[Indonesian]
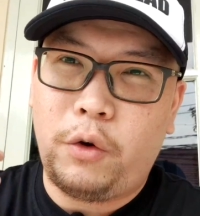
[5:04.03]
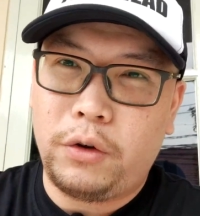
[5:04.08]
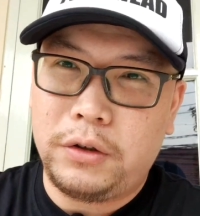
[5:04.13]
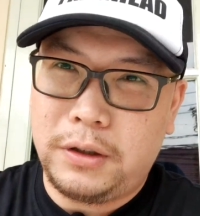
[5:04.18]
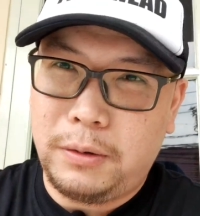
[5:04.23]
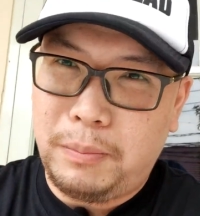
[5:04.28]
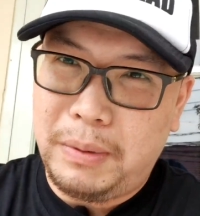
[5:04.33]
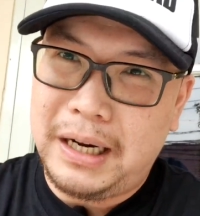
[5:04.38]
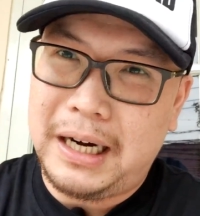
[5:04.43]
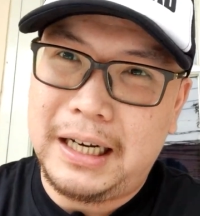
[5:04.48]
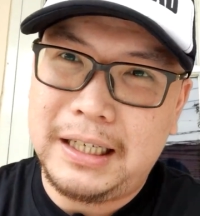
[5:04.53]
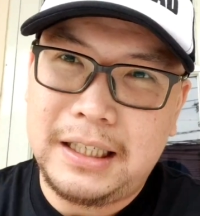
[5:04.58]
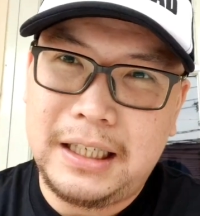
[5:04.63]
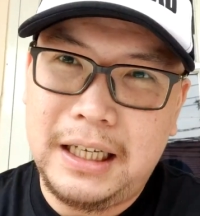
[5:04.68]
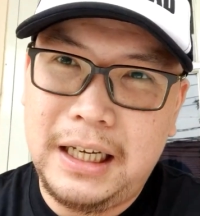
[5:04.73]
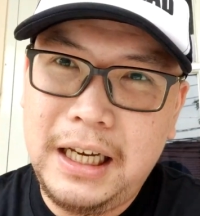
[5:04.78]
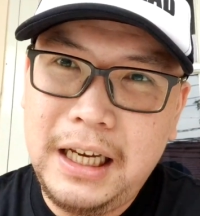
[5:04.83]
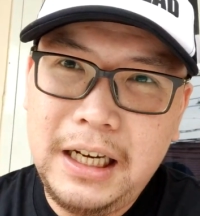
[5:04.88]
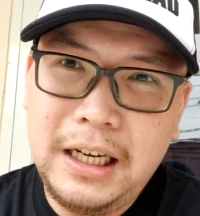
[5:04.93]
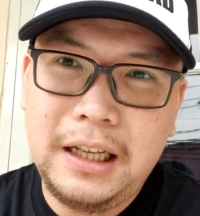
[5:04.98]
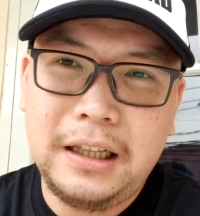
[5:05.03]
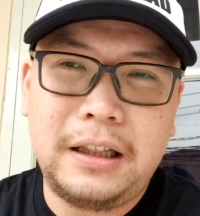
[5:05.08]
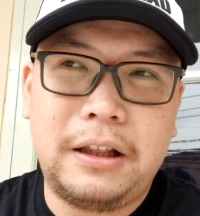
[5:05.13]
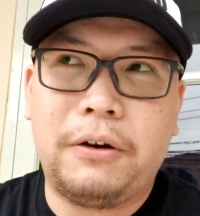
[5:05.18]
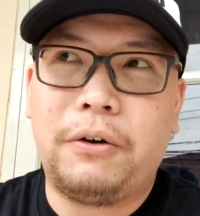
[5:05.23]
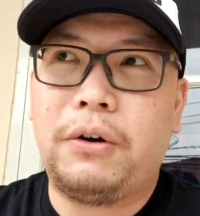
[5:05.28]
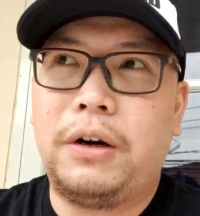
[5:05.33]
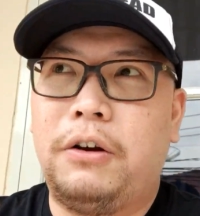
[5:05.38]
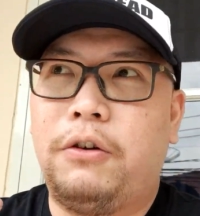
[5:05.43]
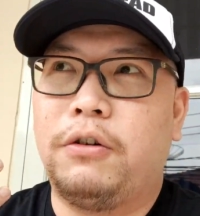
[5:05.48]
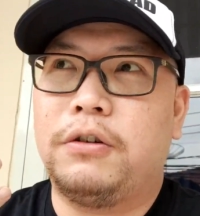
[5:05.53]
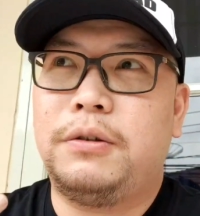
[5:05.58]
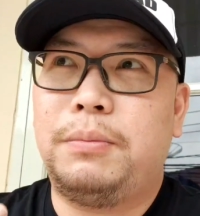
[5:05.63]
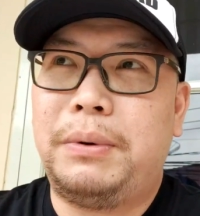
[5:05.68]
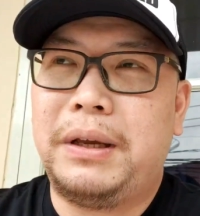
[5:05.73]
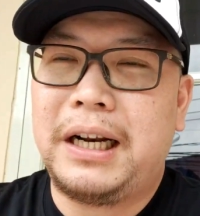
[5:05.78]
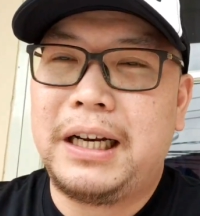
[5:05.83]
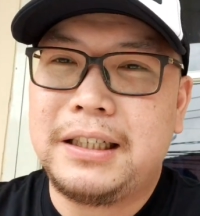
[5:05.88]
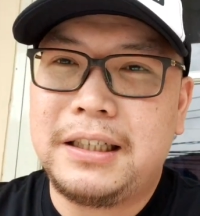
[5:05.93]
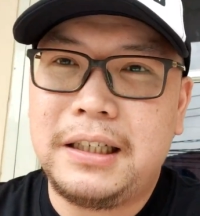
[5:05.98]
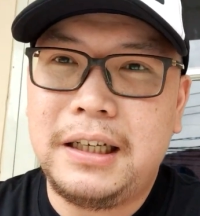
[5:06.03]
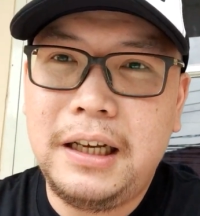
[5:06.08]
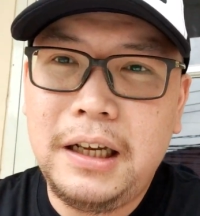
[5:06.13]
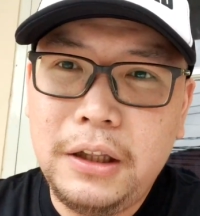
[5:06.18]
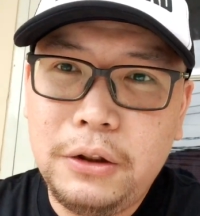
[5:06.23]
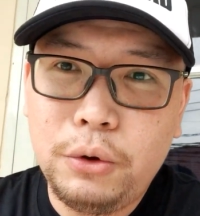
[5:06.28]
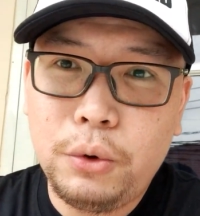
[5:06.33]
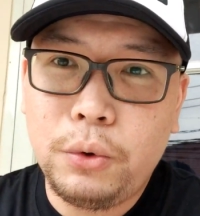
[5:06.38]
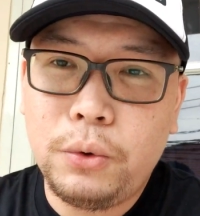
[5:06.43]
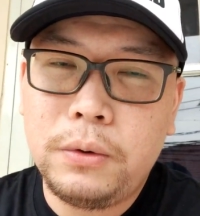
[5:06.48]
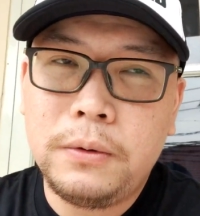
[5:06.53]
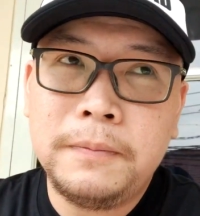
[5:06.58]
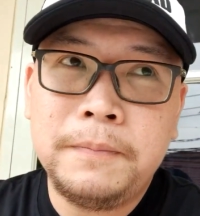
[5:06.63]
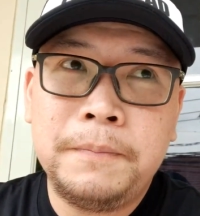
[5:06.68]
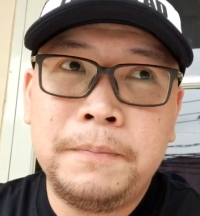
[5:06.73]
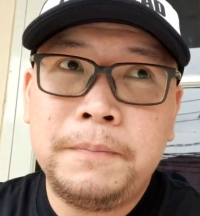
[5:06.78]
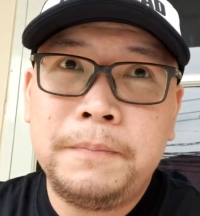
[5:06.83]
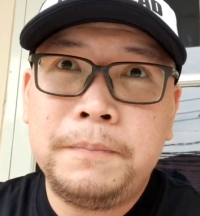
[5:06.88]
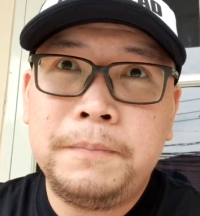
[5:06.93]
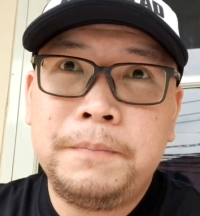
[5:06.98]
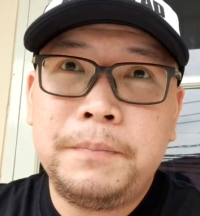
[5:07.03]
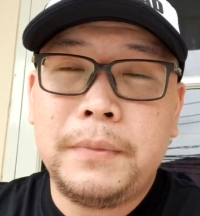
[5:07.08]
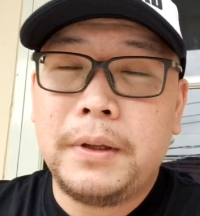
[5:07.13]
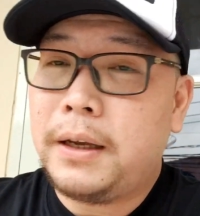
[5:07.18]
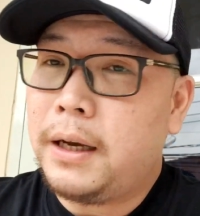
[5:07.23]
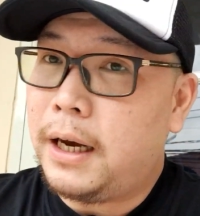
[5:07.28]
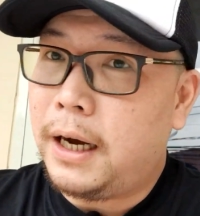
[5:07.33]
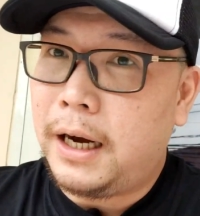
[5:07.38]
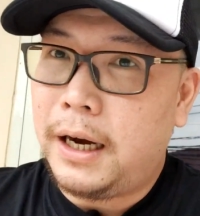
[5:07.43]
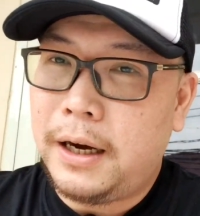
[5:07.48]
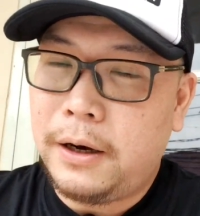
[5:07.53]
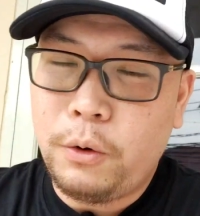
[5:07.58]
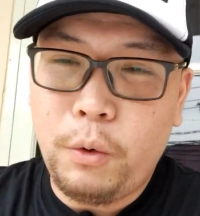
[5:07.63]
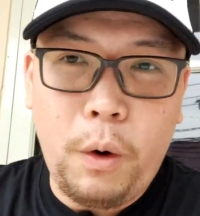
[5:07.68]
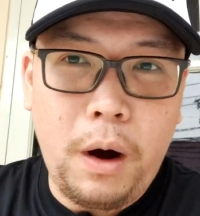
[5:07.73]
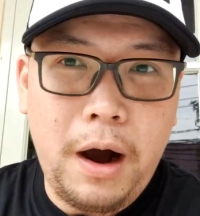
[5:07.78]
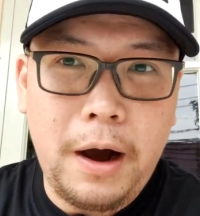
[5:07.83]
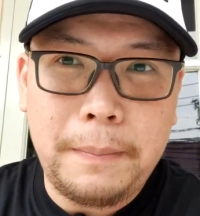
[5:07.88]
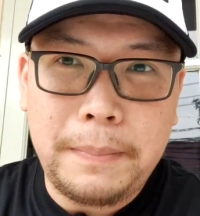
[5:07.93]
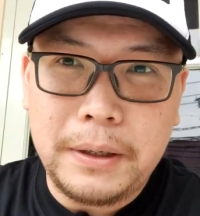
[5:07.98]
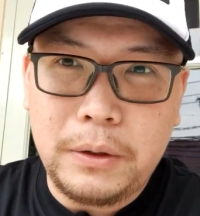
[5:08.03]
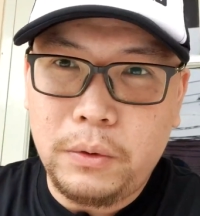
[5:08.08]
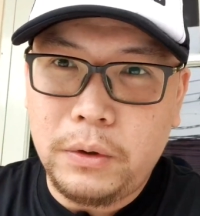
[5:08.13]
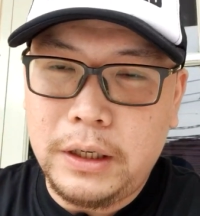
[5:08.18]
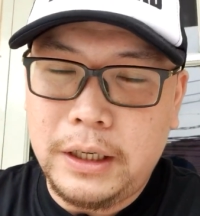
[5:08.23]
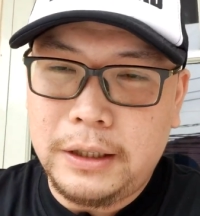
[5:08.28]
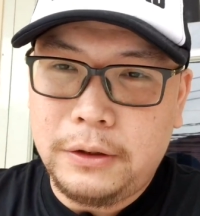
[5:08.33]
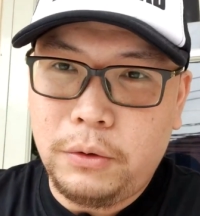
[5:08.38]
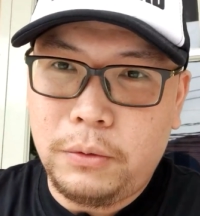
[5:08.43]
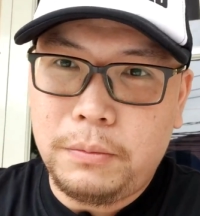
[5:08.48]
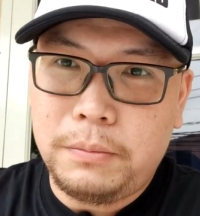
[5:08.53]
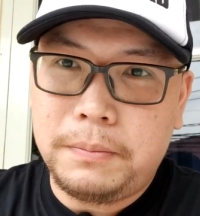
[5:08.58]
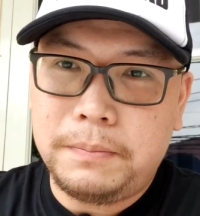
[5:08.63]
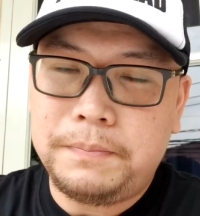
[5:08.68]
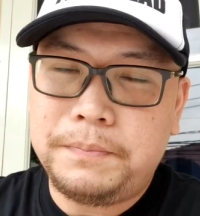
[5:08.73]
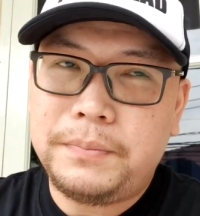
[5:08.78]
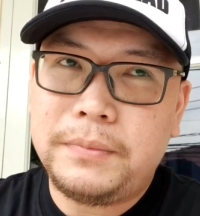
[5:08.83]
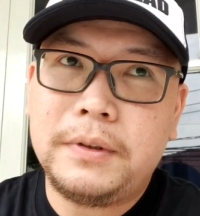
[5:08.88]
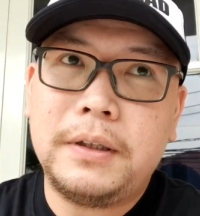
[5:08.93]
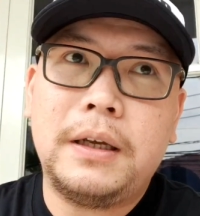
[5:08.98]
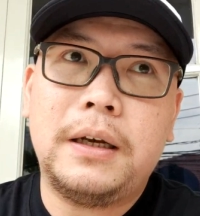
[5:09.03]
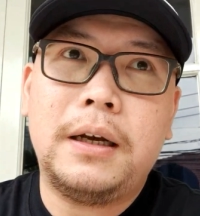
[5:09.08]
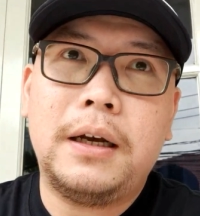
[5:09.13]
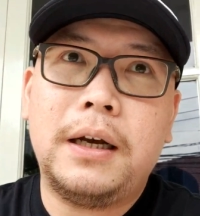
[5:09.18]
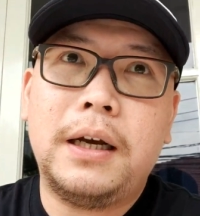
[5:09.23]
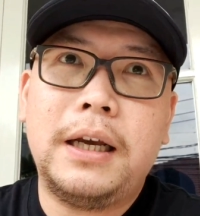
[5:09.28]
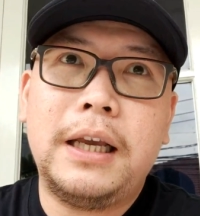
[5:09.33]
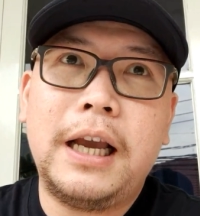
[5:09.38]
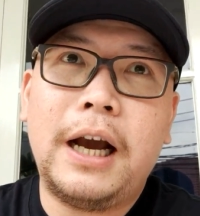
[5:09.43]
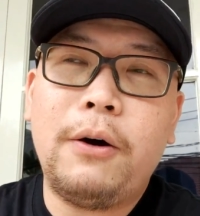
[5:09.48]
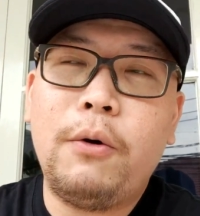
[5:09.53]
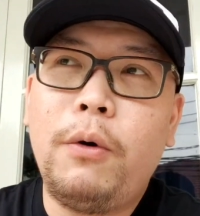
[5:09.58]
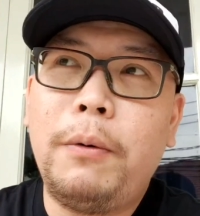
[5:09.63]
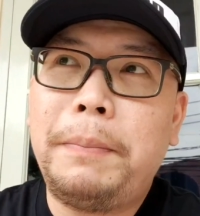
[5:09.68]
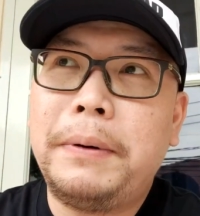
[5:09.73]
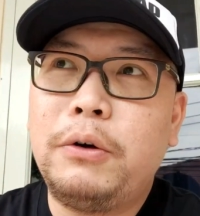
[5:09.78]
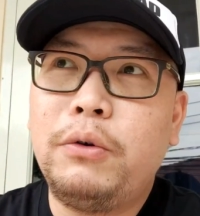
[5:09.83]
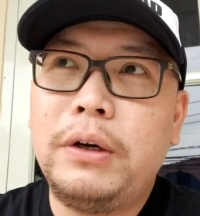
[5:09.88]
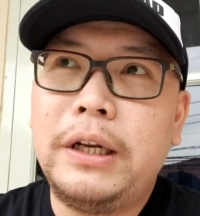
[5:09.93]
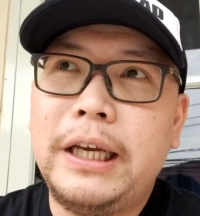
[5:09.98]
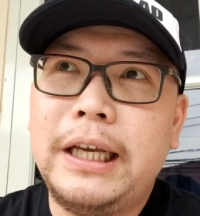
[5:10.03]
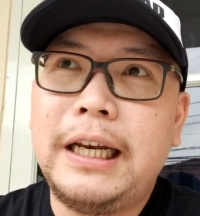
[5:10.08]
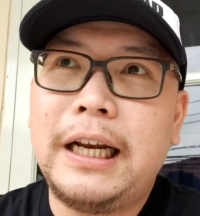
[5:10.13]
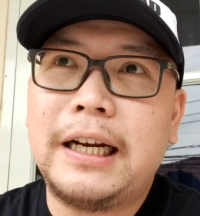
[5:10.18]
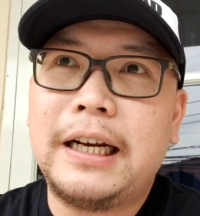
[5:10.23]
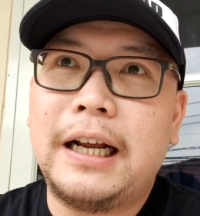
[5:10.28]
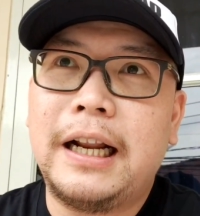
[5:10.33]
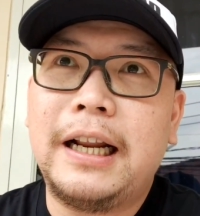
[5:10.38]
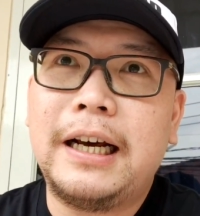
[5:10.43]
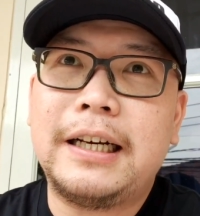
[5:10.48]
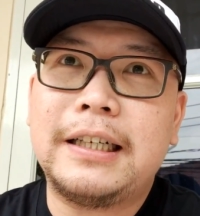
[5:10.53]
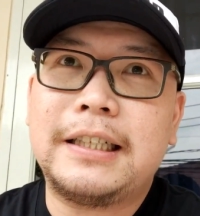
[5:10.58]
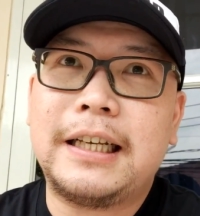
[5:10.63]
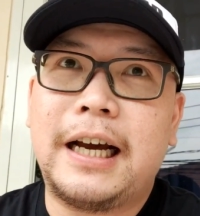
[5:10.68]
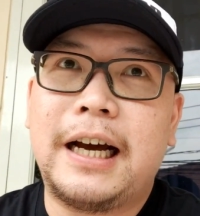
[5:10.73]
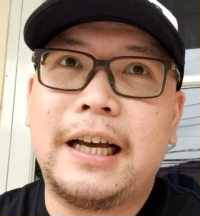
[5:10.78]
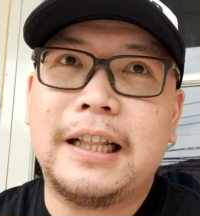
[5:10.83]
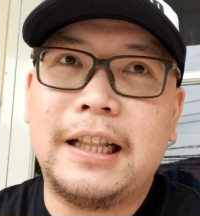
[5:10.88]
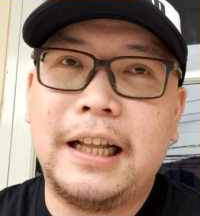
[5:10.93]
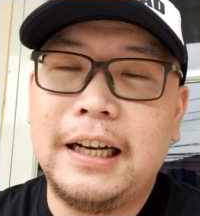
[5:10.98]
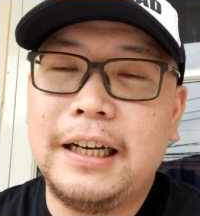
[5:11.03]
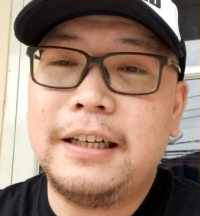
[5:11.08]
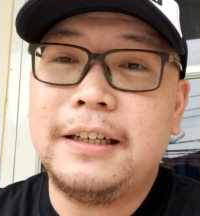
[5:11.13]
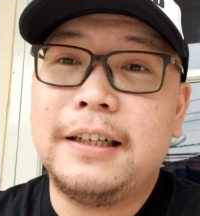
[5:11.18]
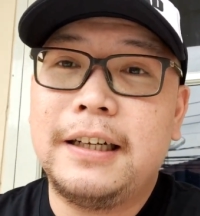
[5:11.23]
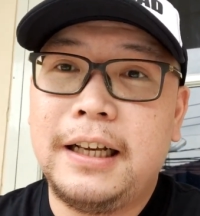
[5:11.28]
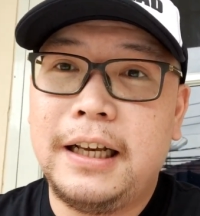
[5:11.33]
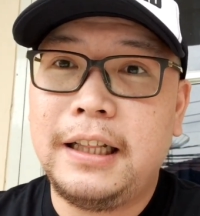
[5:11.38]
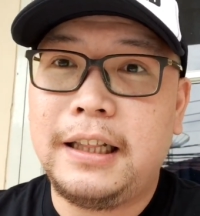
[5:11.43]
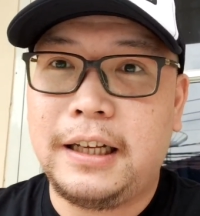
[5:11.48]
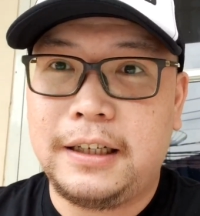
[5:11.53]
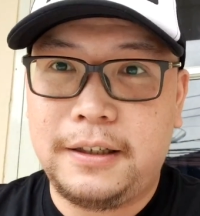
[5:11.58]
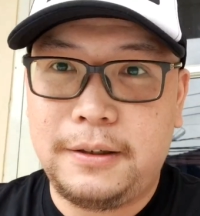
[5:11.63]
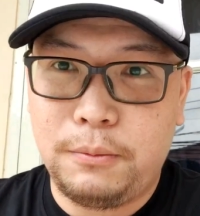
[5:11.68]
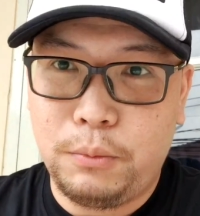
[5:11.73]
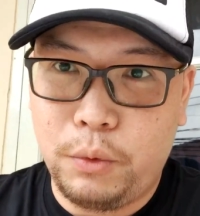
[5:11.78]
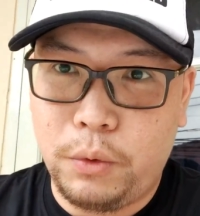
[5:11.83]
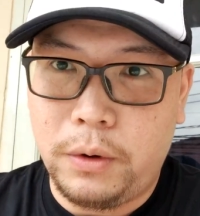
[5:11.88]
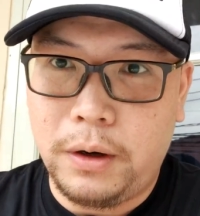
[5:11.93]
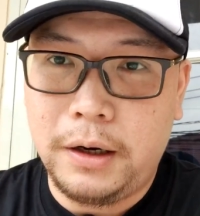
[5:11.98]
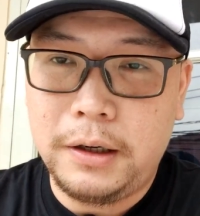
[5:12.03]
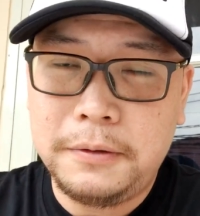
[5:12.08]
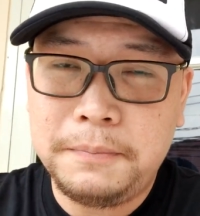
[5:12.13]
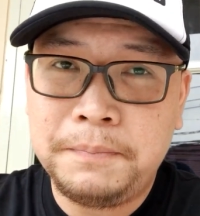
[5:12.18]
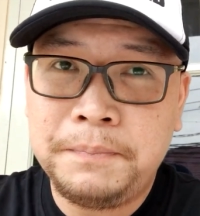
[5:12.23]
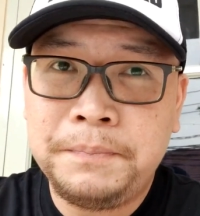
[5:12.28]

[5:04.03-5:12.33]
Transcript: konspirasi ini teori konspirasi itu nggak gua nggak peduli itu yang gue peduliin adalah kesehatan kita semua